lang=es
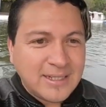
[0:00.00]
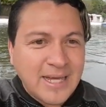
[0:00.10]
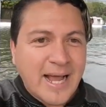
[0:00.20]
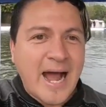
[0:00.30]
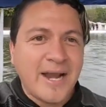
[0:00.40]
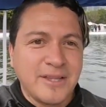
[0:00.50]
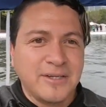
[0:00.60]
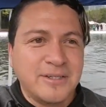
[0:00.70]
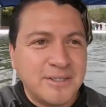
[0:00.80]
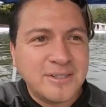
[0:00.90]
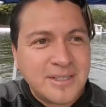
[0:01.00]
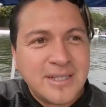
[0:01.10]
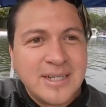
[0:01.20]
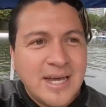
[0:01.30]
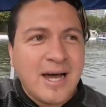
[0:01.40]
de, cardio.
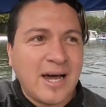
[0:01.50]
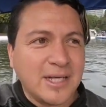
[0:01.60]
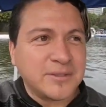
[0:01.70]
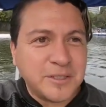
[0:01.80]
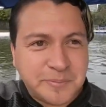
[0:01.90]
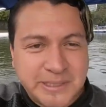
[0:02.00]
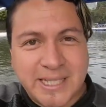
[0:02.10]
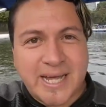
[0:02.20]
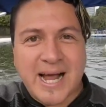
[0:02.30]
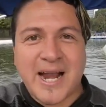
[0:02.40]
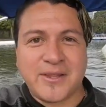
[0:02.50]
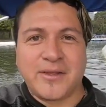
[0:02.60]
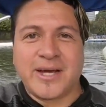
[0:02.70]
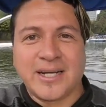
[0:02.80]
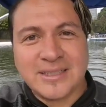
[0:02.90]
Ah, es una especie de cardio,
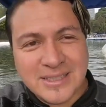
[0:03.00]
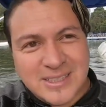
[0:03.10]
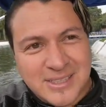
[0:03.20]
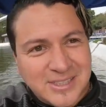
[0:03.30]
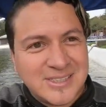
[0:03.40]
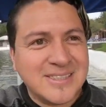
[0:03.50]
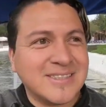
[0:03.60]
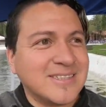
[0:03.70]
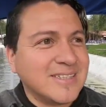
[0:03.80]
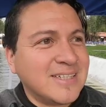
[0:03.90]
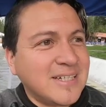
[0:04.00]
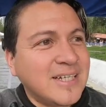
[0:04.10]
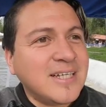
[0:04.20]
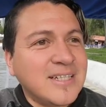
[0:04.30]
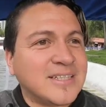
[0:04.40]
de ejercicio.
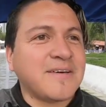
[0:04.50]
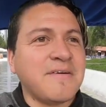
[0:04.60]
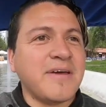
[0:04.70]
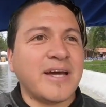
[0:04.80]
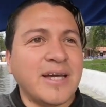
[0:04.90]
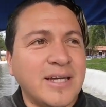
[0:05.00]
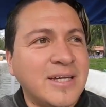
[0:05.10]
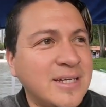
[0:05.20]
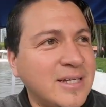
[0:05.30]
Y se ve bien, ¿eh?